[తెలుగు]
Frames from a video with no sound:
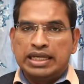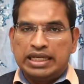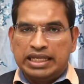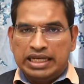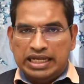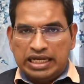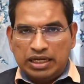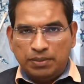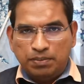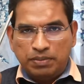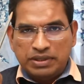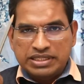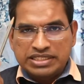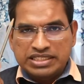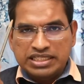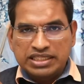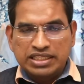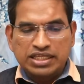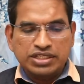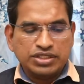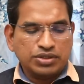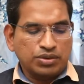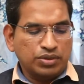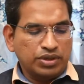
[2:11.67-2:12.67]
ఇలాగ పెన్సిల్
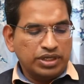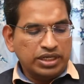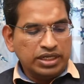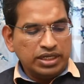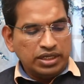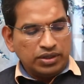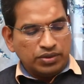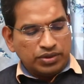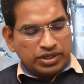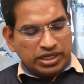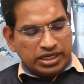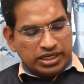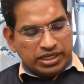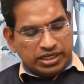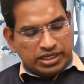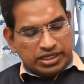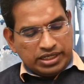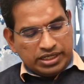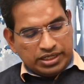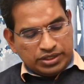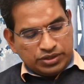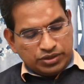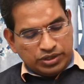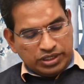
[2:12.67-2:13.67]
తీసుకొని ఓకే
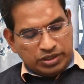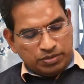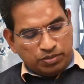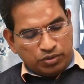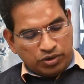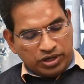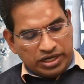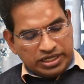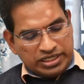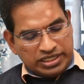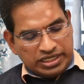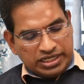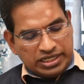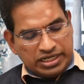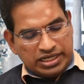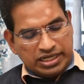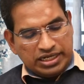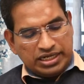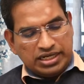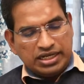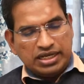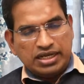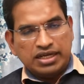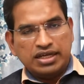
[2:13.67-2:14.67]
సో ఈ పాయింట్ ఇలా
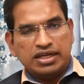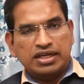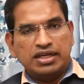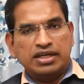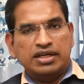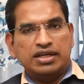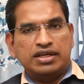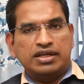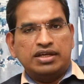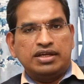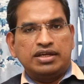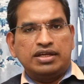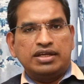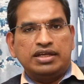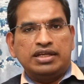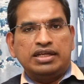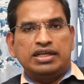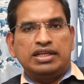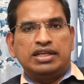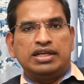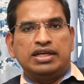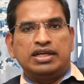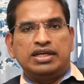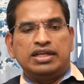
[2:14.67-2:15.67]
ఇలా
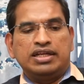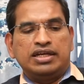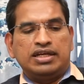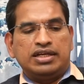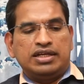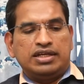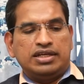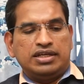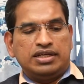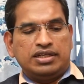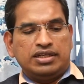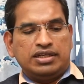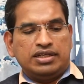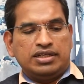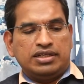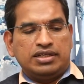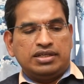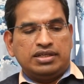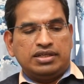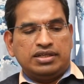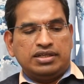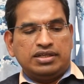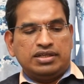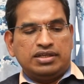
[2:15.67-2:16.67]
ఇలా ఇలా
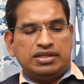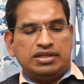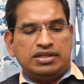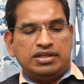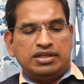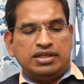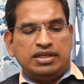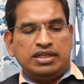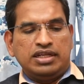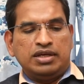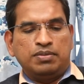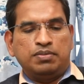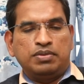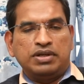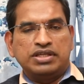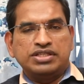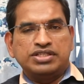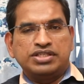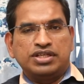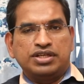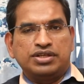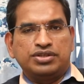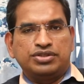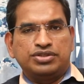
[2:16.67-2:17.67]
ఇలా
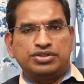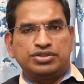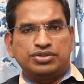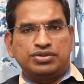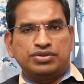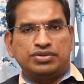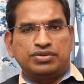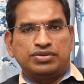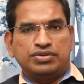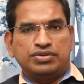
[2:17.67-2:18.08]
ప్రెస్ చేయొచ్చు